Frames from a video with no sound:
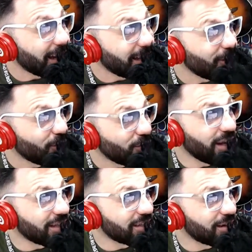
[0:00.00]
di
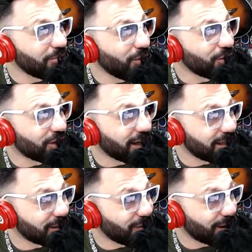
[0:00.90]
incontinenza, che poi riuscirà a
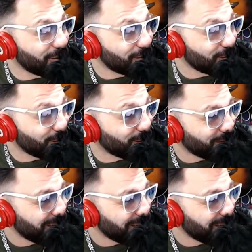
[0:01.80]
chi si fa più sotto.